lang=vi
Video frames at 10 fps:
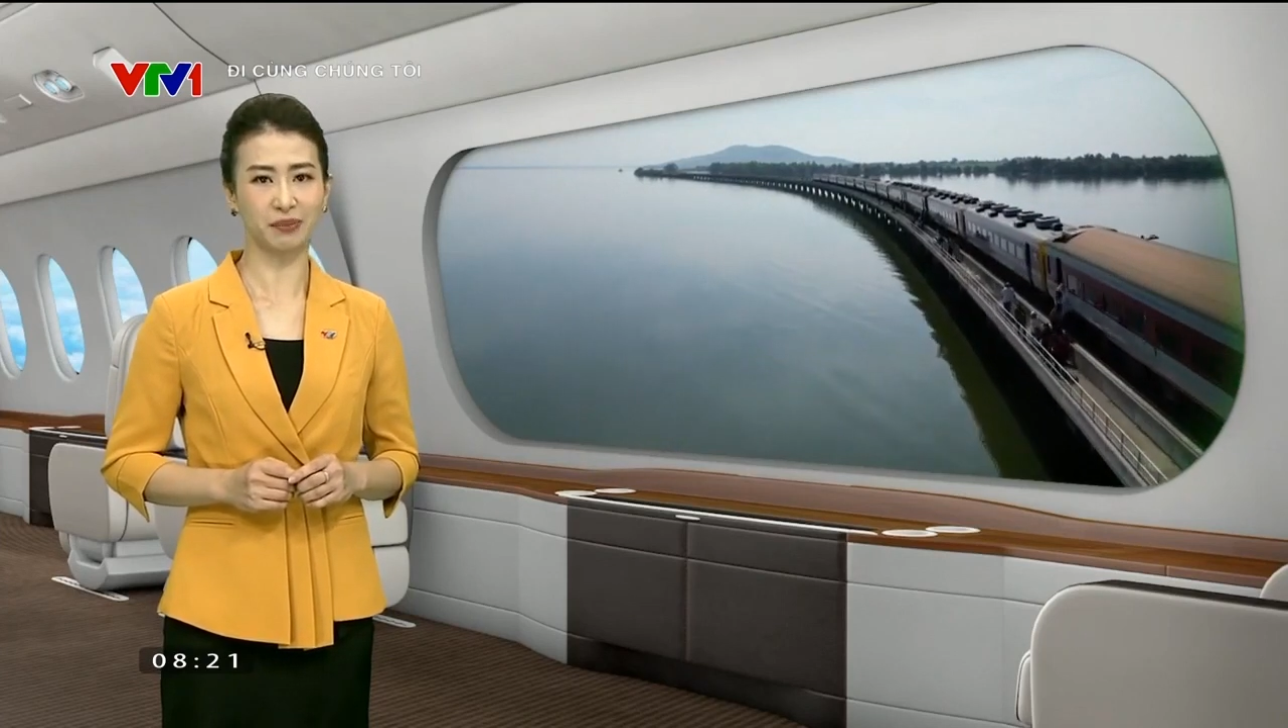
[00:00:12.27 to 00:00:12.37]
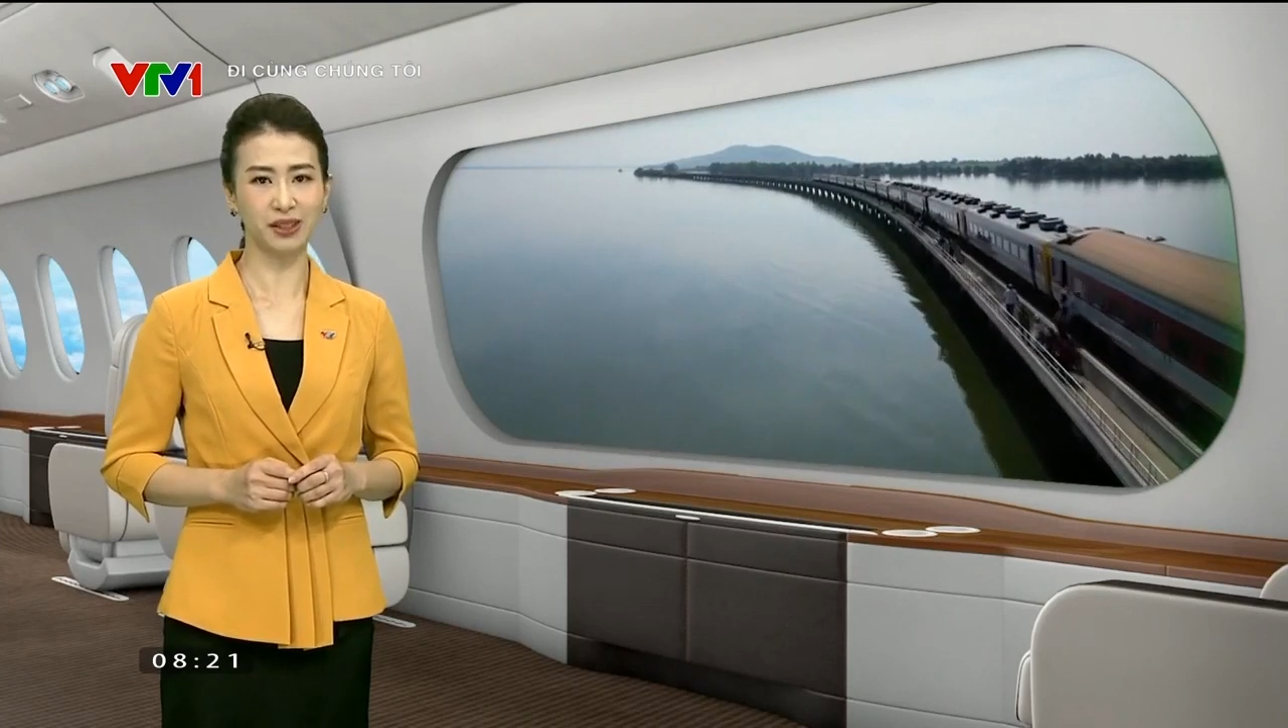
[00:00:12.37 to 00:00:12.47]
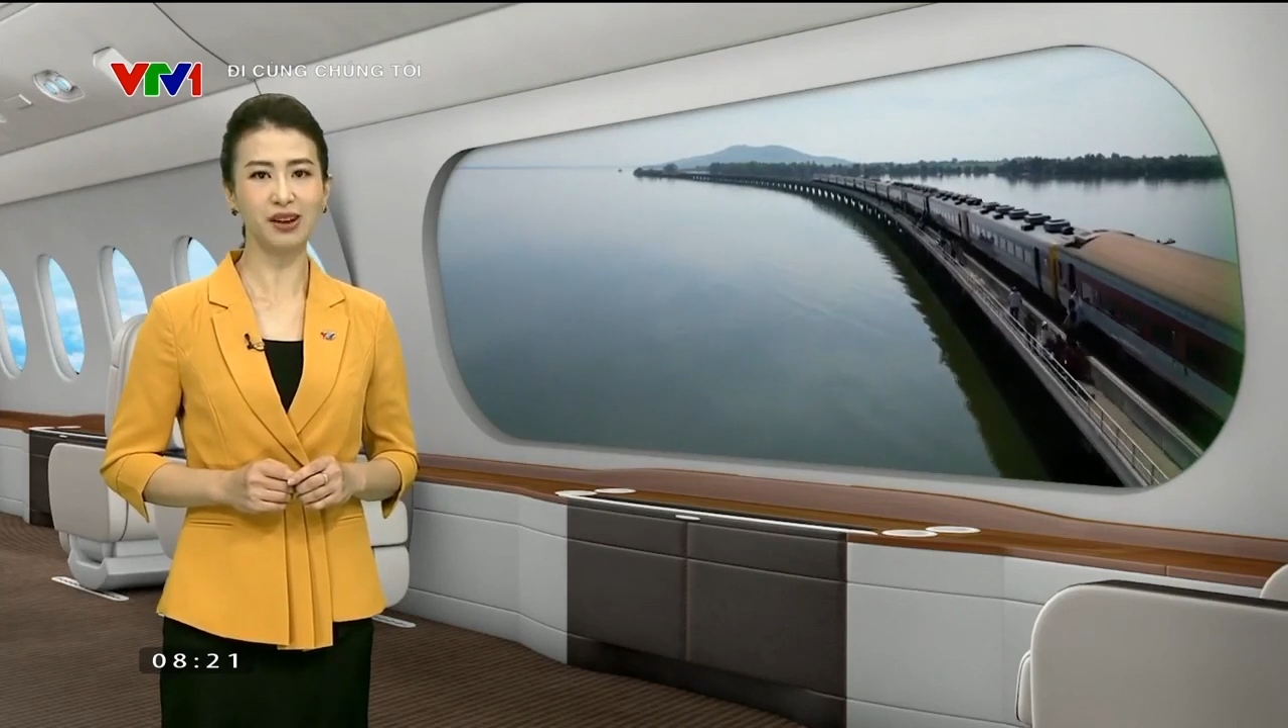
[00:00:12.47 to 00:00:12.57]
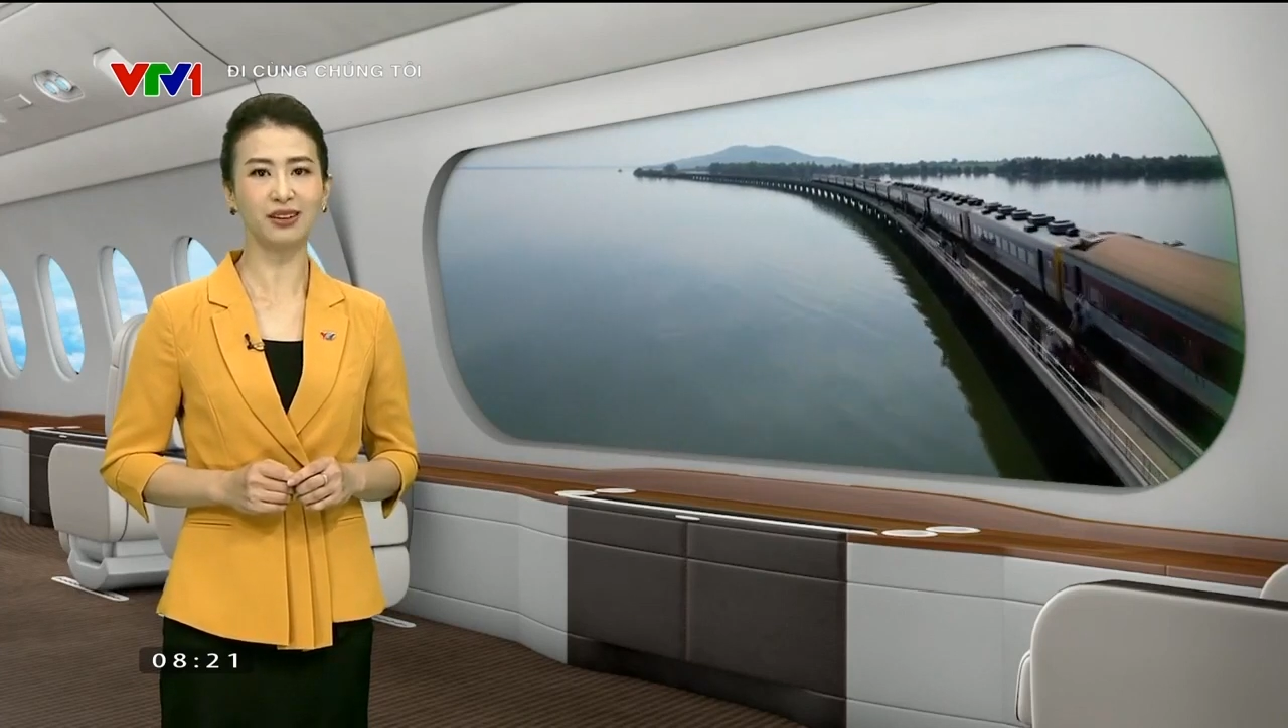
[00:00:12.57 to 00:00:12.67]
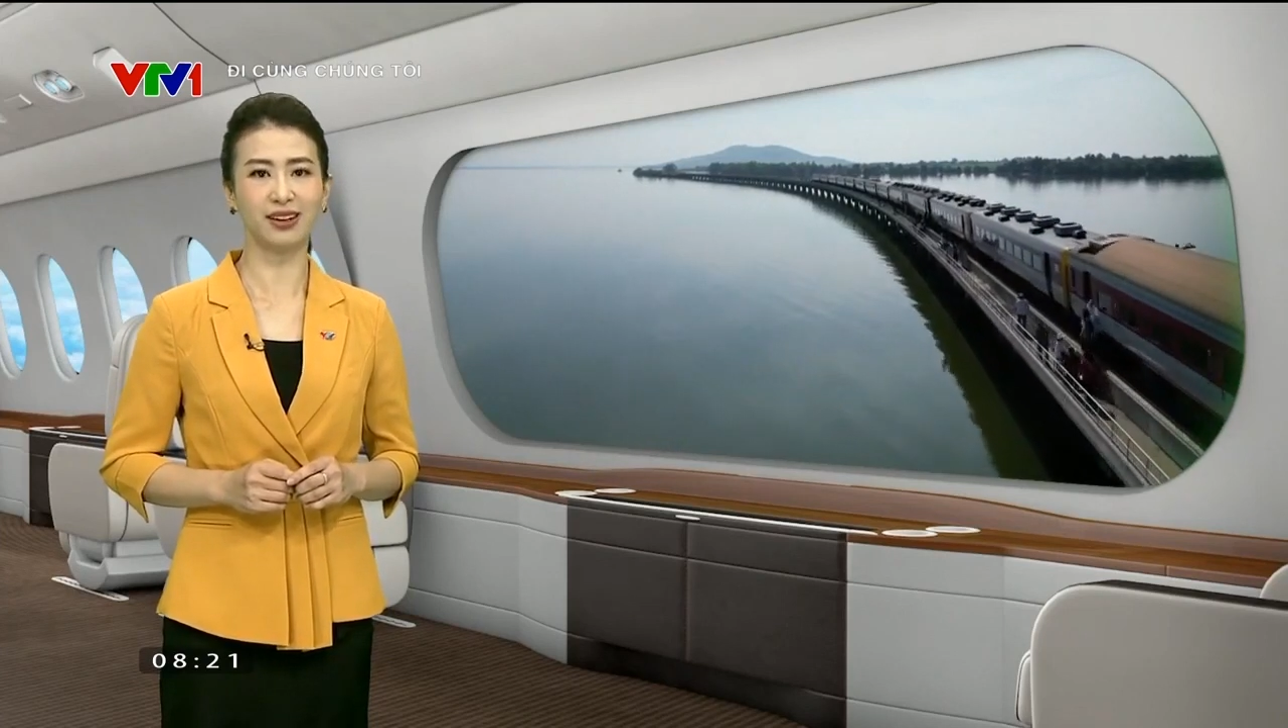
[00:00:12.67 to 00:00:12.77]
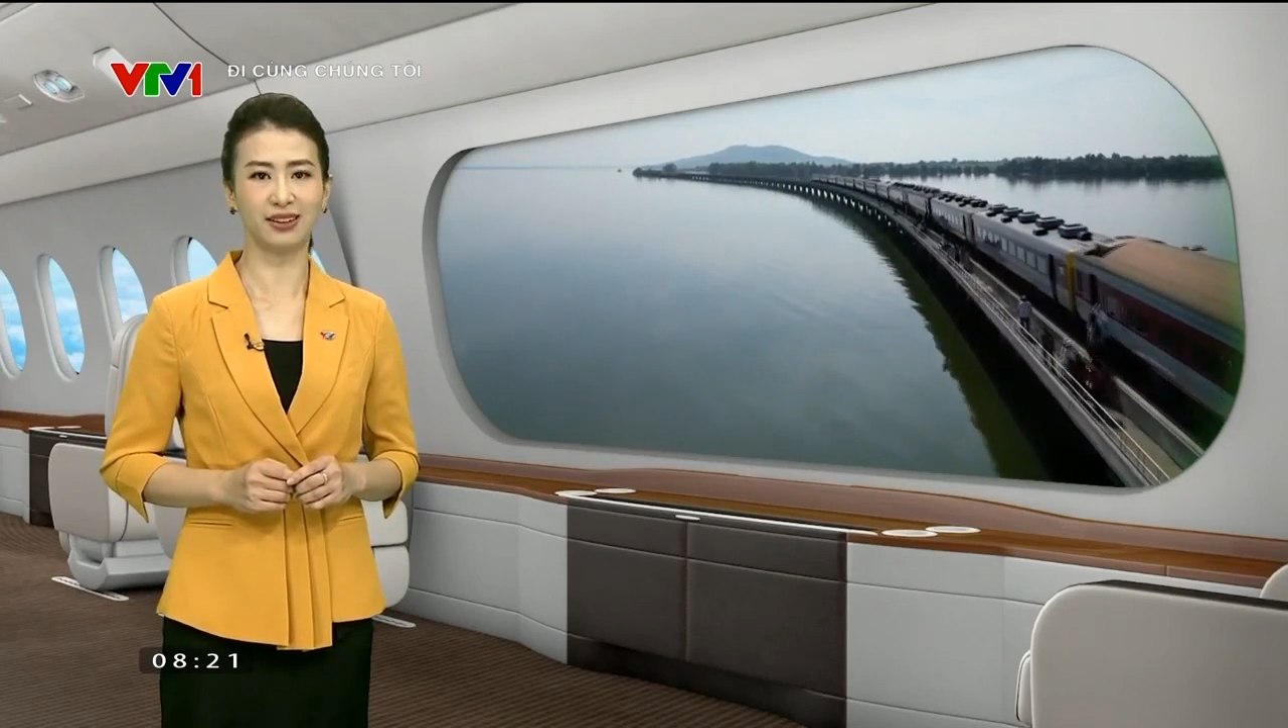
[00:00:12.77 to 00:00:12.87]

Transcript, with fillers: đập nước